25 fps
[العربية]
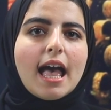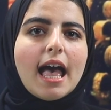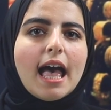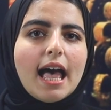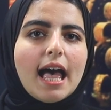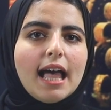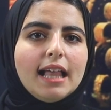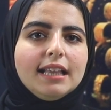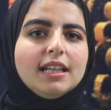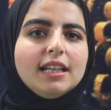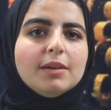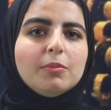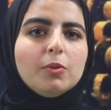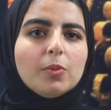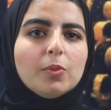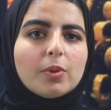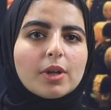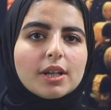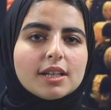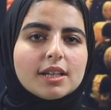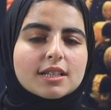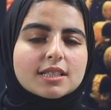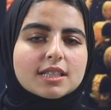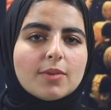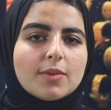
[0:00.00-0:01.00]
هل ده
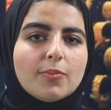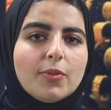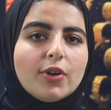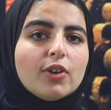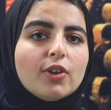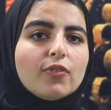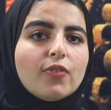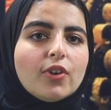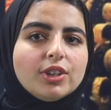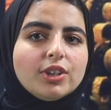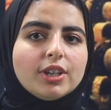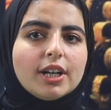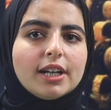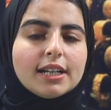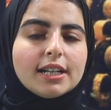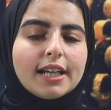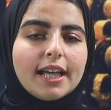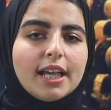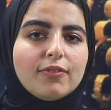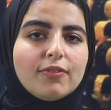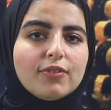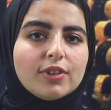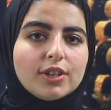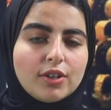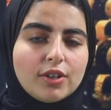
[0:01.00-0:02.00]
ممكن يستمر الفتره
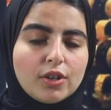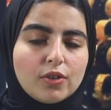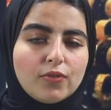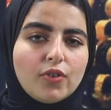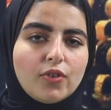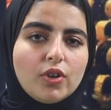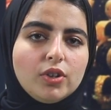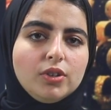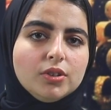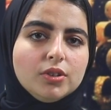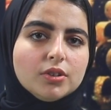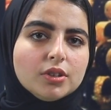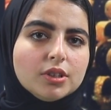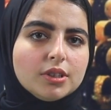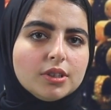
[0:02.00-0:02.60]
الجايه في الانخفاض